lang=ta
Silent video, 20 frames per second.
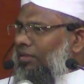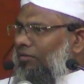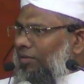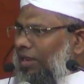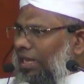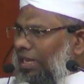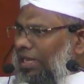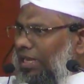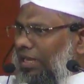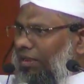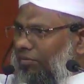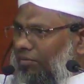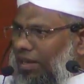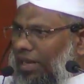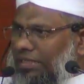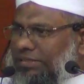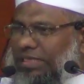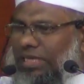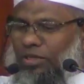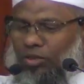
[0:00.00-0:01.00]
இவனுக்கு
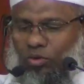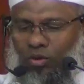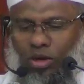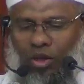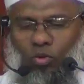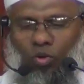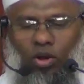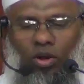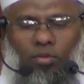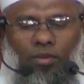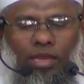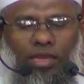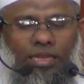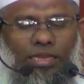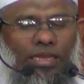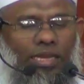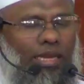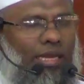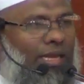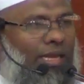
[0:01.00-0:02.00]
இவனை செய்து கொண்ட கொடுமை இது